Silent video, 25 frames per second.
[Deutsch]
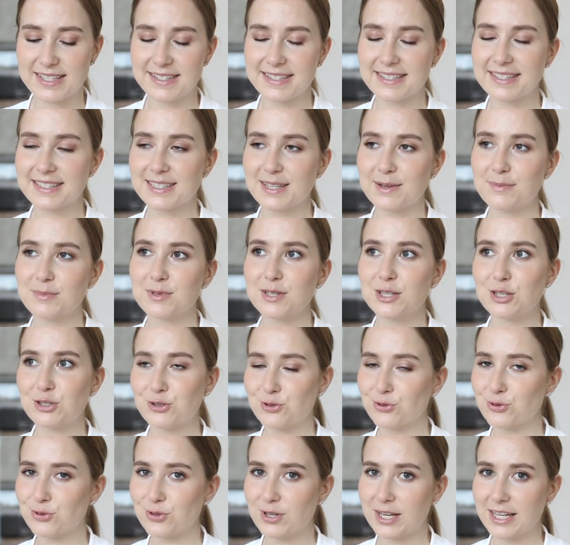Es gibt
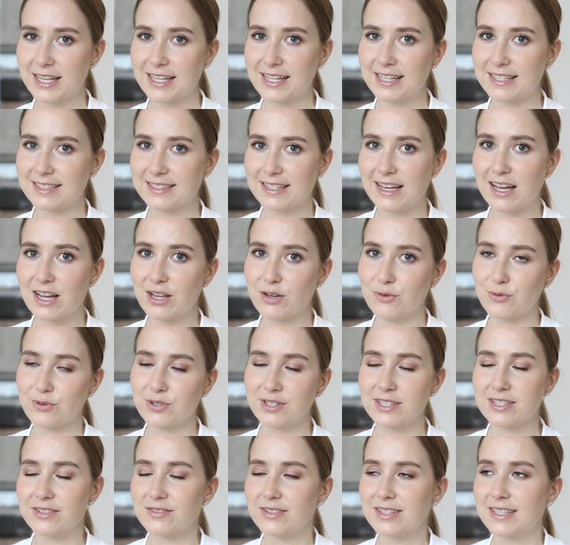so leckere Sachen und
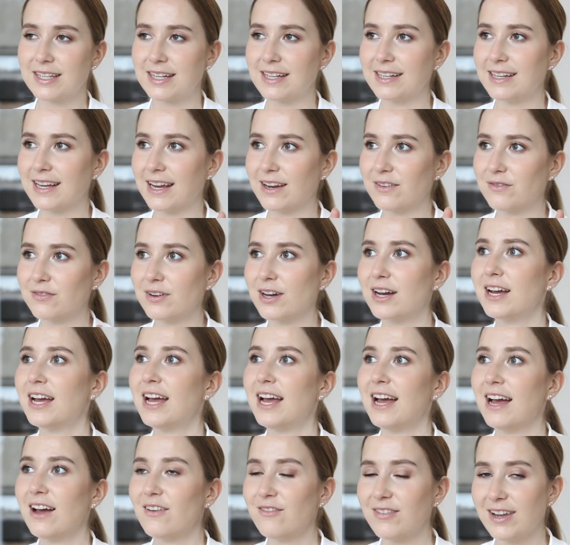es wird halt einfach
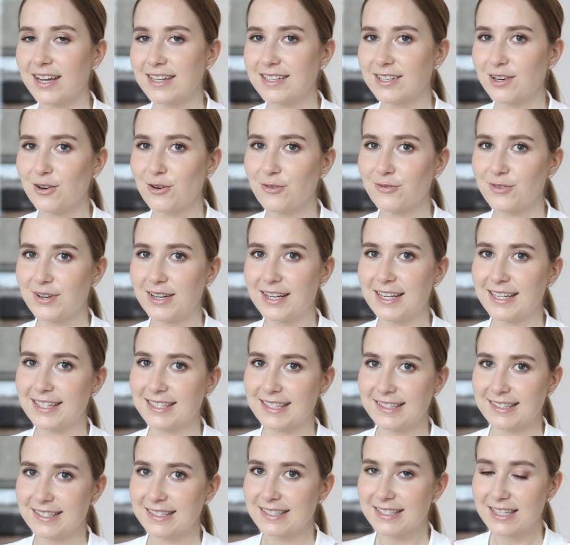Wert darauf gelegt,
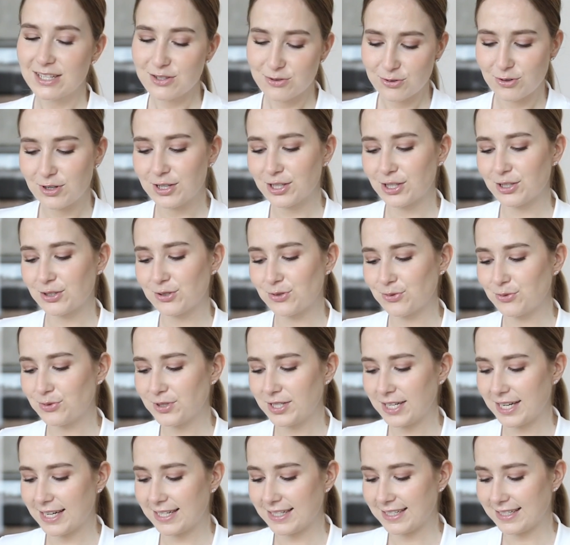dass es natürliche
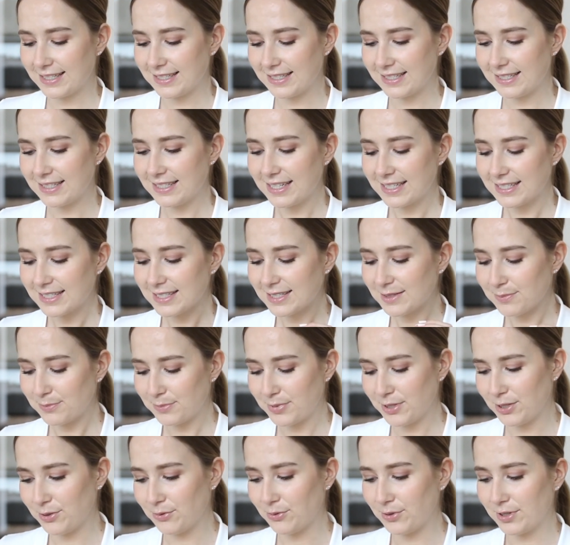Zutaten sind, dass es
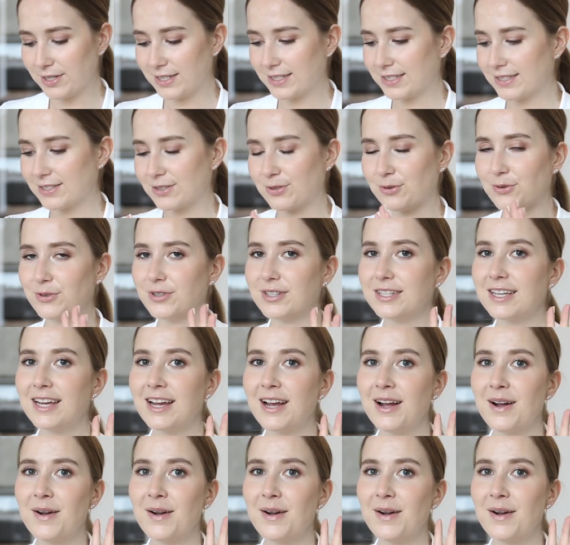bio ist und